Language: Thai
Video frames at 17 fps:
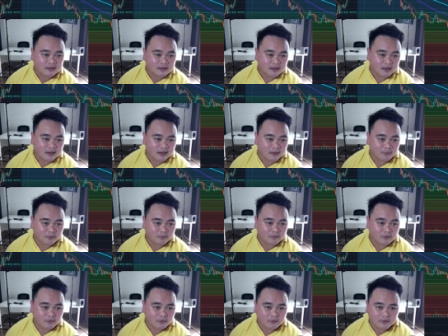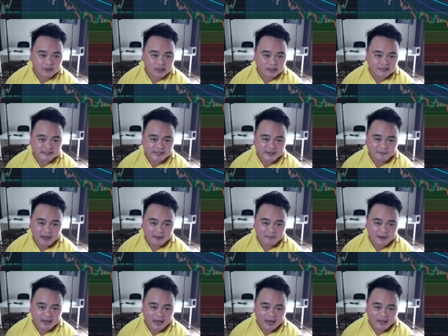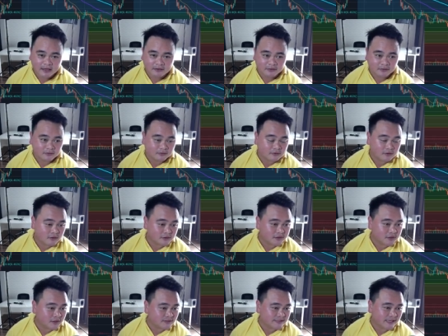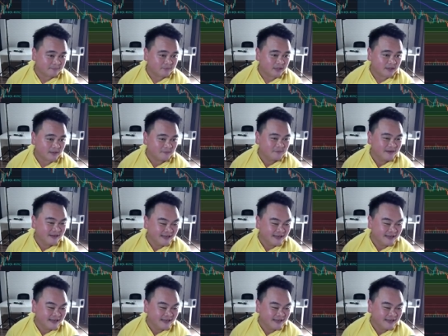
เอาล่ะผมก็คงจะเชียร์มากไม่ได้เดี๋ยวโดนกลต.จับนะครับ